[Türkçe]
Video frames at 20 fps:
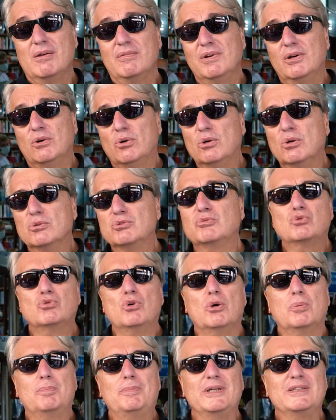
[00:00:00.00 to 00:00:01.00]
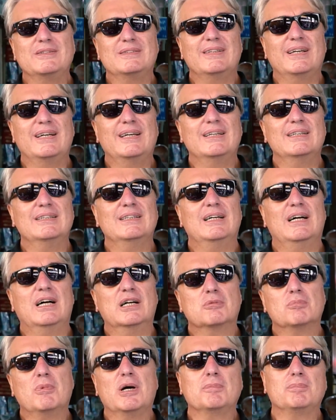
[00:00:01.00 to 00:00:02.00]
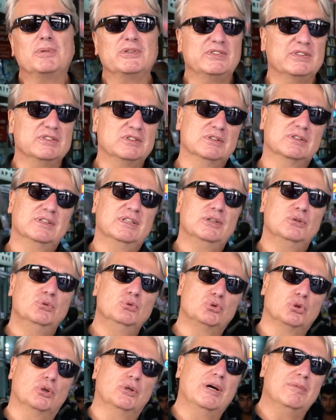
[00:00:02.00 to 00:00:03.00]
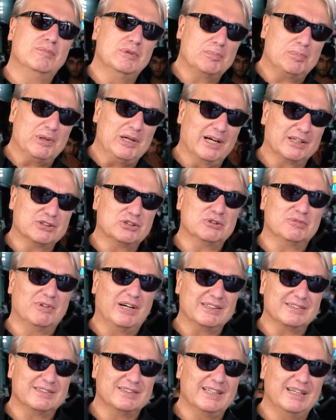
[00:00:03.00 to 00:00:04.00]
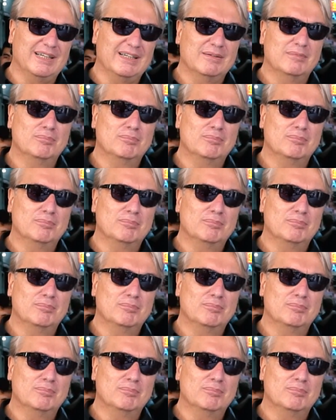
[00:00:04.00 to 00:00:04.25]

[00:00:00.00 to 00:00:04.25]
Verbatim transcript: Ve o sohbette Akmar Pasajı'nda 3 önemli plakçı var diye